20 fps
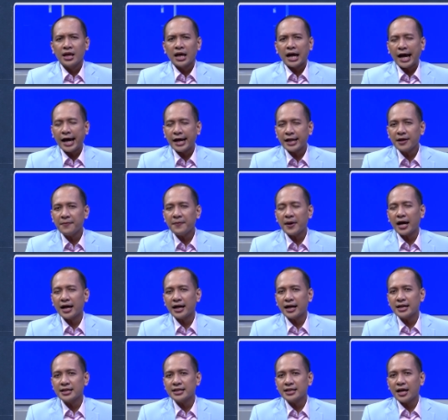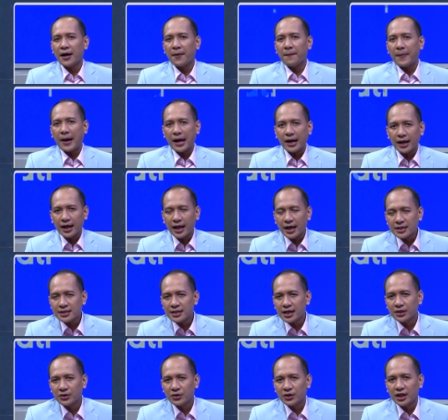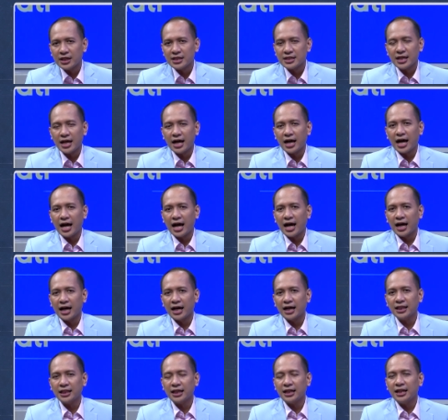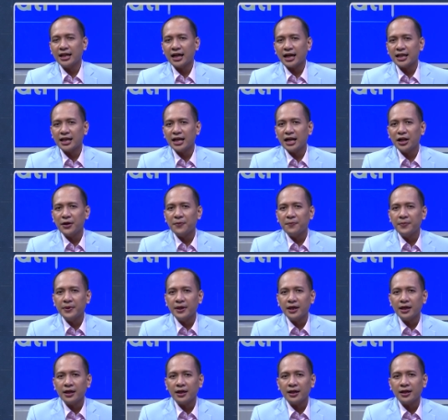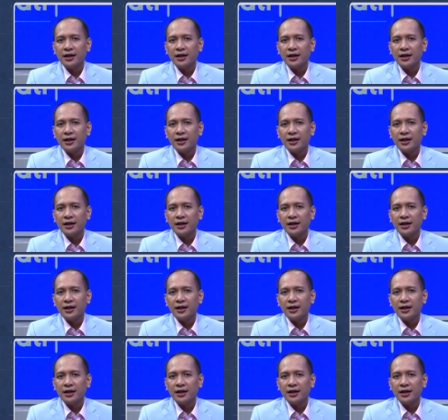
kayaknya makan nasi yang panas atau nasi yang anget ini kayaknya lebih